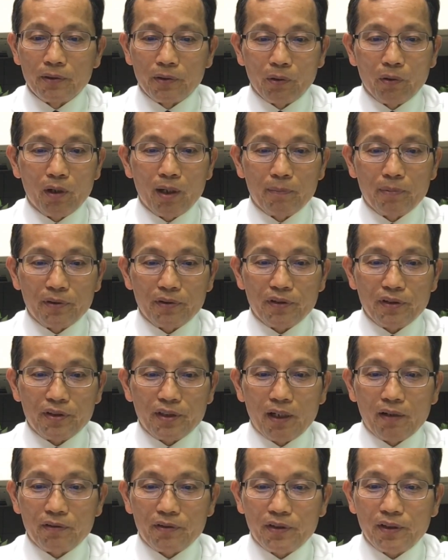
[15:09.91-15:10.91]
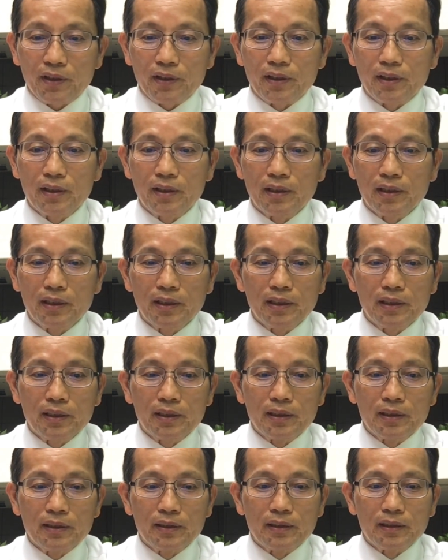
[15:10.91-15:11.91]
说话不是小事，
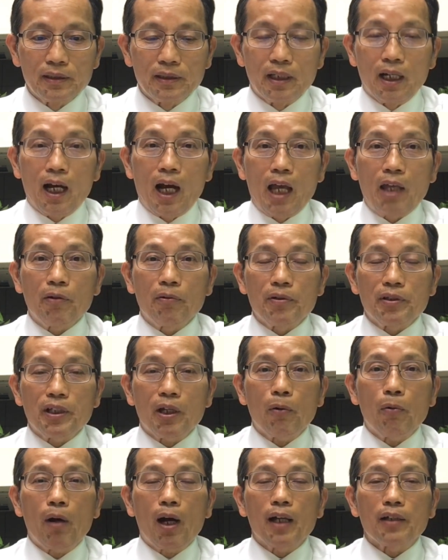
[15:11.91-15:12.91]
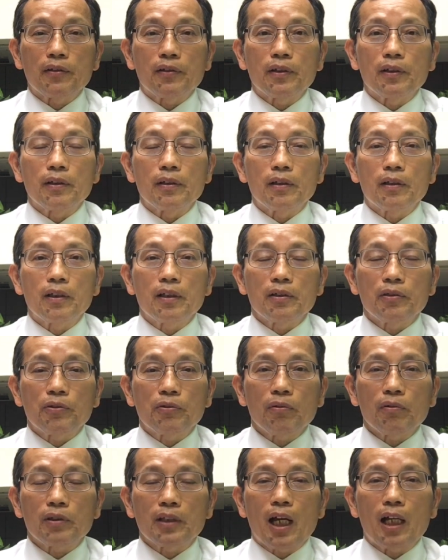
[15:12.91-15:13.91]
啊，还有一些话是更
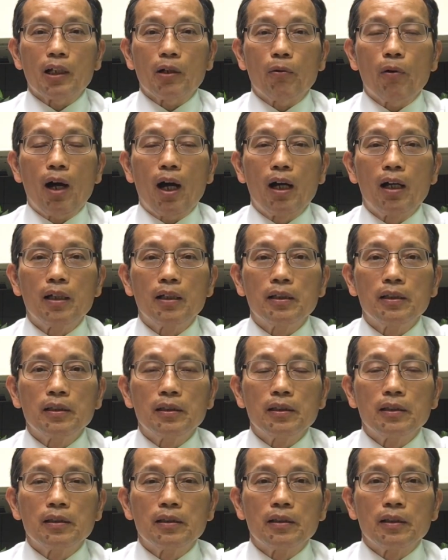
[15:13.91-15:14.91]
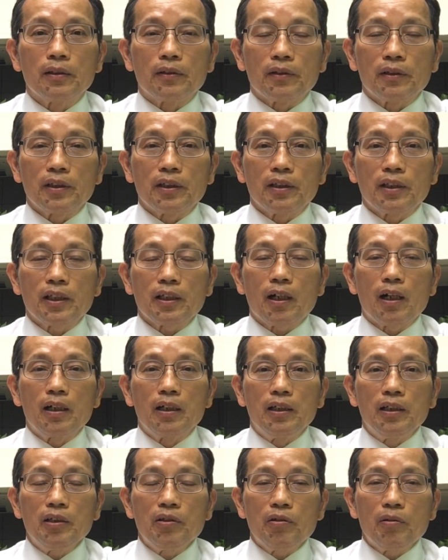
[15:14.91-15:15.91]
重大的话，是一定要
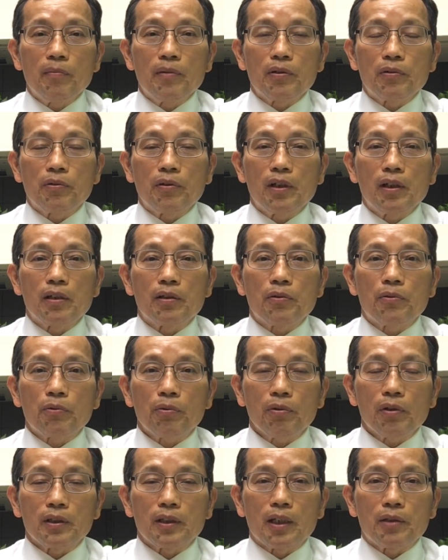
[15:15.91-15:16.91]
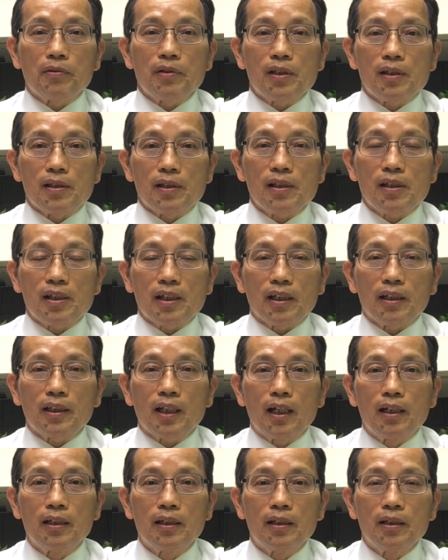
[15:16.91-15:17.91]
儿女们去做的、去执行
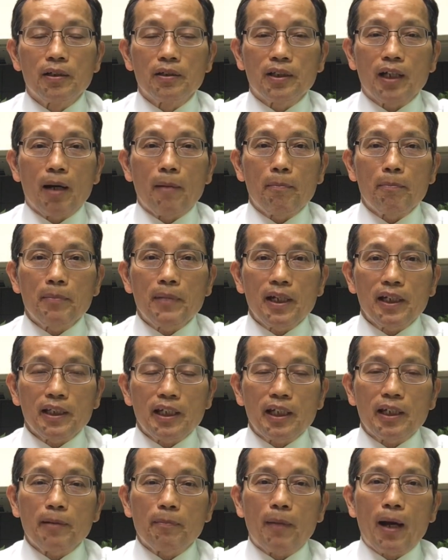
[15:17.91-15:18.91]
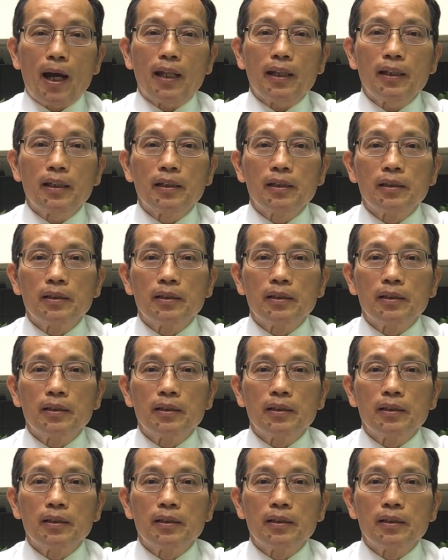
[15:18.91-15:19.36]
的，像命令一般，